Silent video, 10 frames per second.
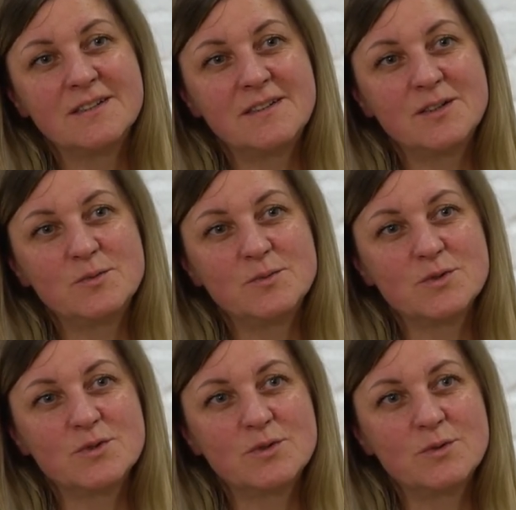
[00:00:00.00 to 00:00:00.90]
Я
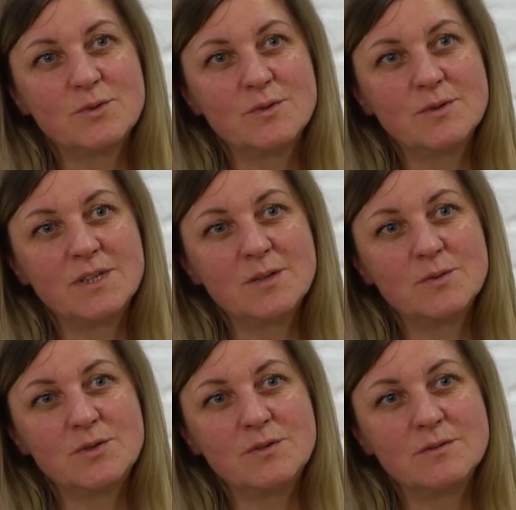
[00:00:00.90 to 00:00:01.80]
думаю, что это
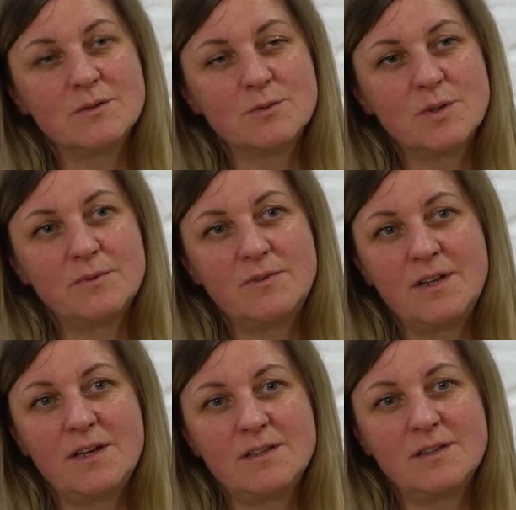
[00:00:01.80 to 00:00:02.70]
очень круто
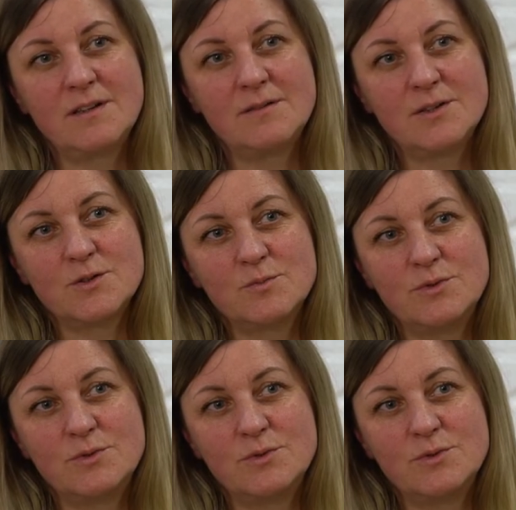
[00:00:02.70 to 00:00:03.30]
повлияет на вашу